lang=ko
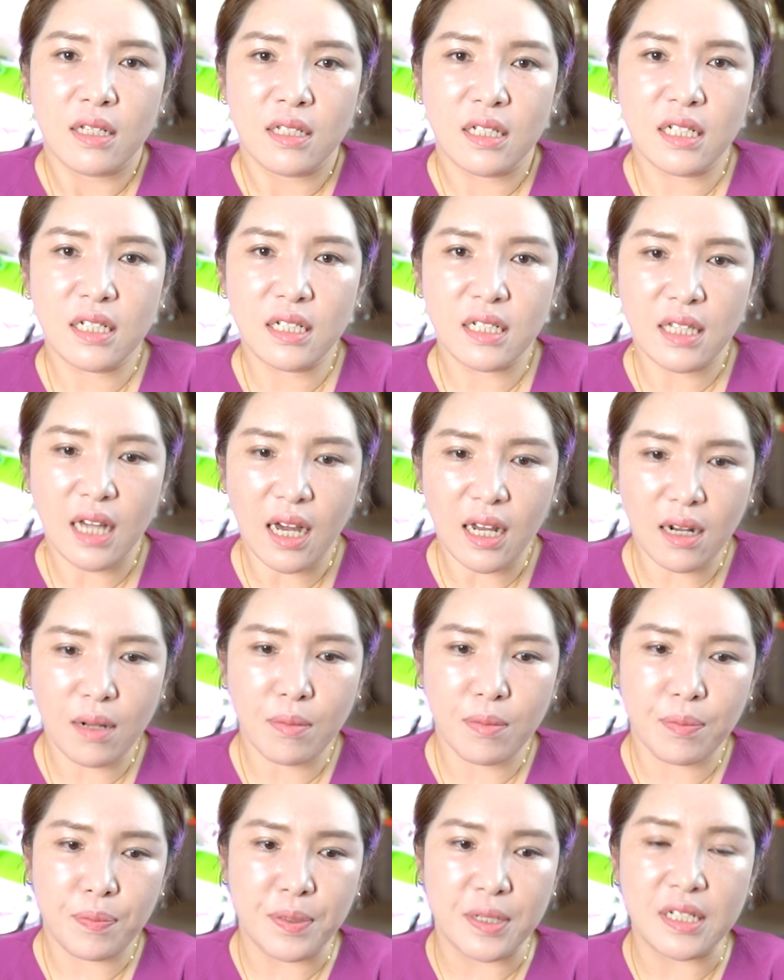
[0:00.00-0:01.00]
시,
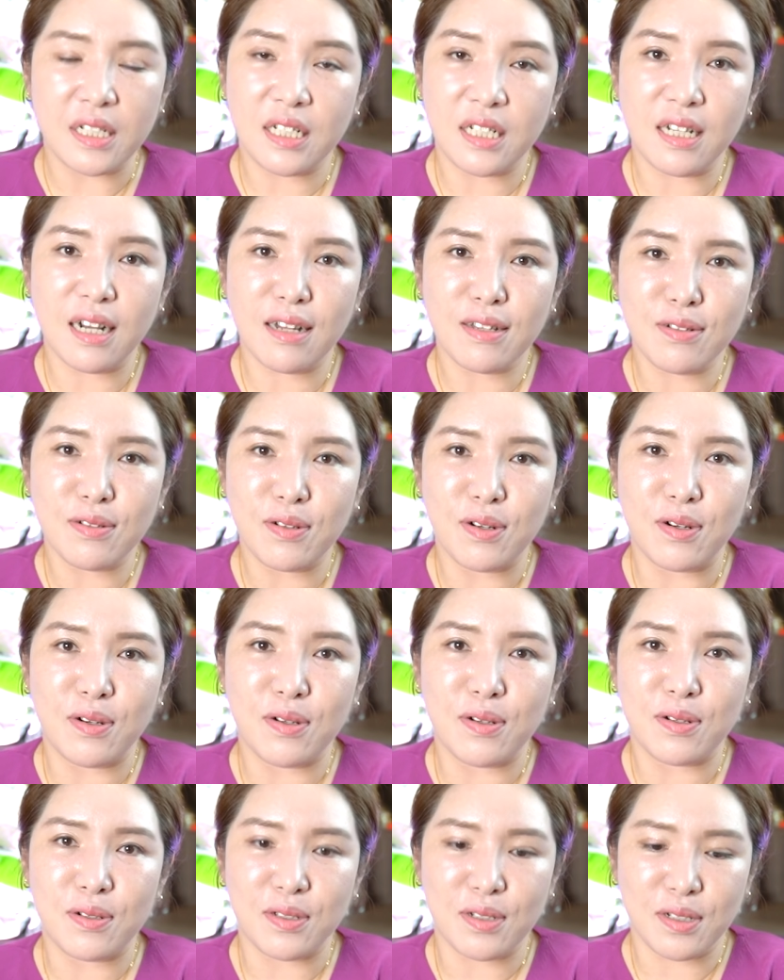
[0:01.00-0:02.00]
사람이 빚이라는
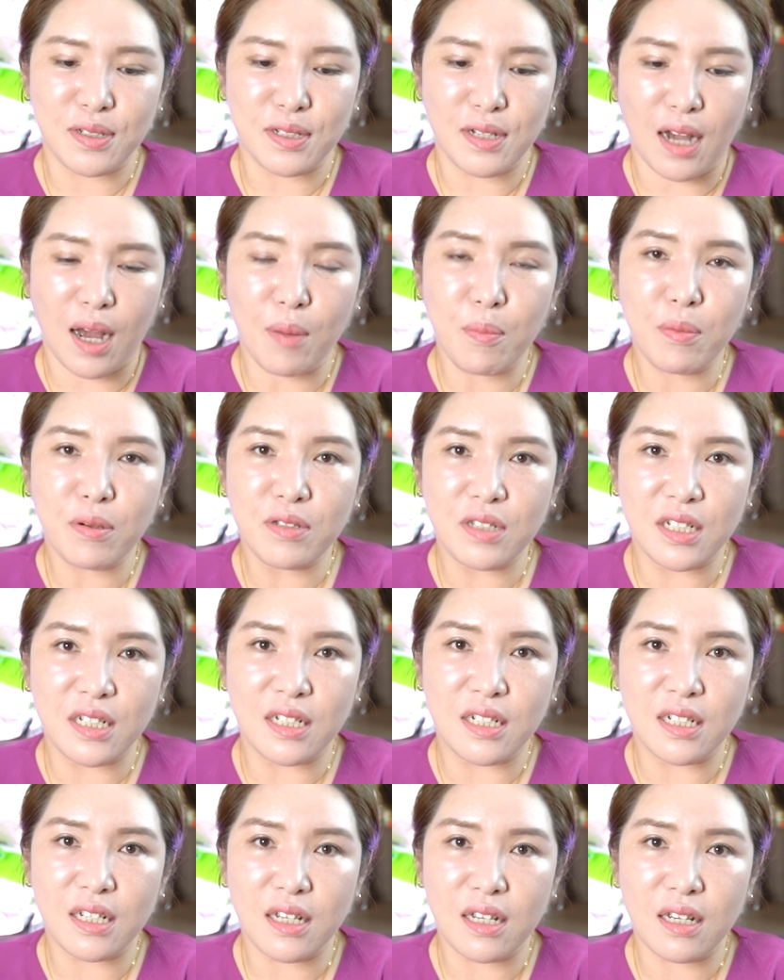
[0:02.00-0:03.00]
건 진짜 한 번
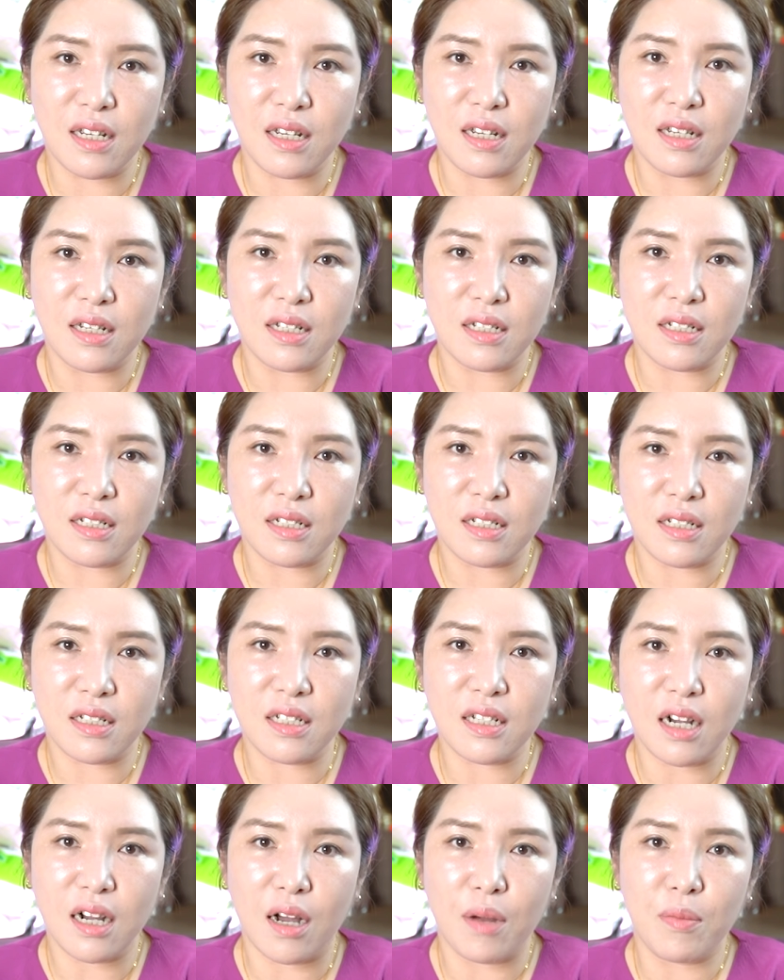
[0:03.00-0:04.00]
지기
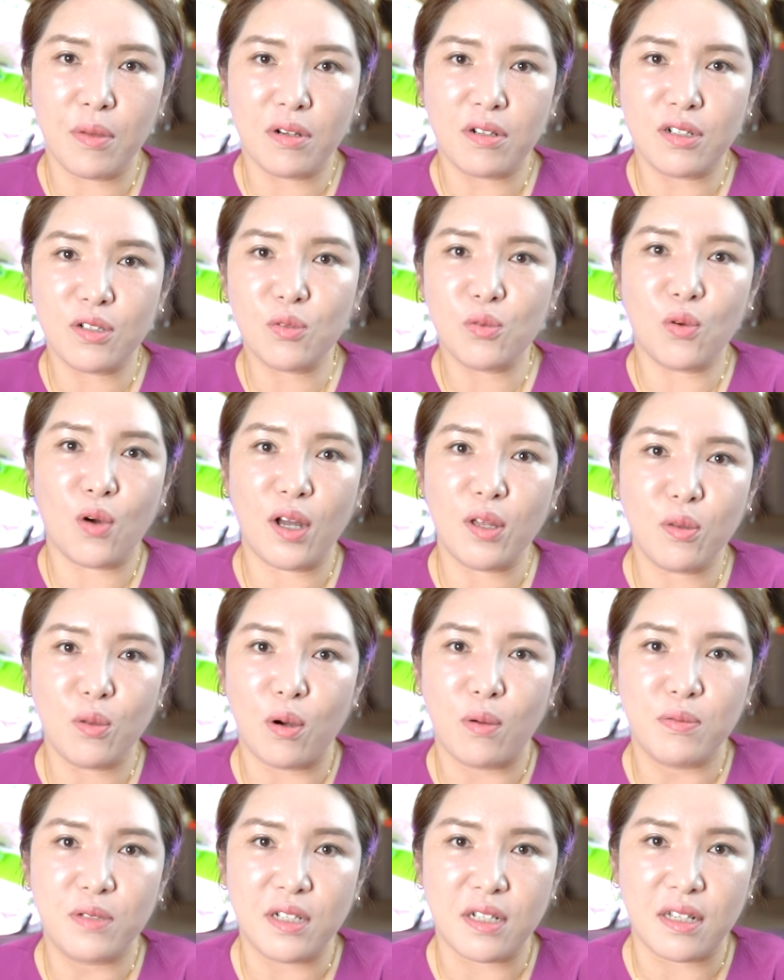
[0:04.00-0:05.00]
시작하면 끝도
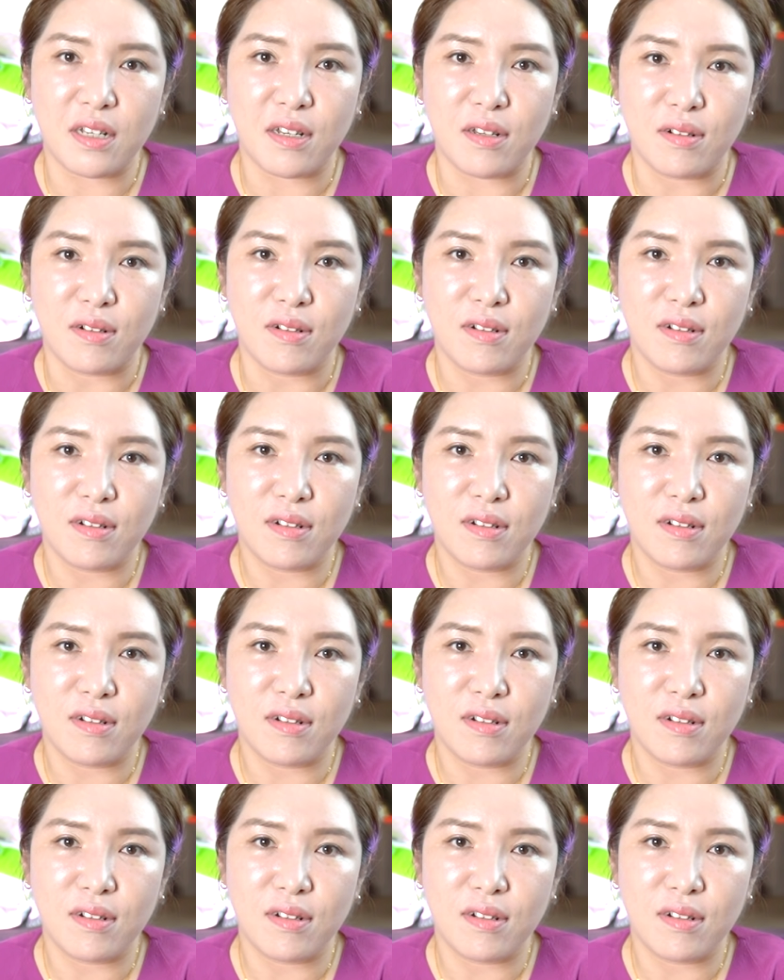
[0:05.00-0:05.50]
한도 없잖아요.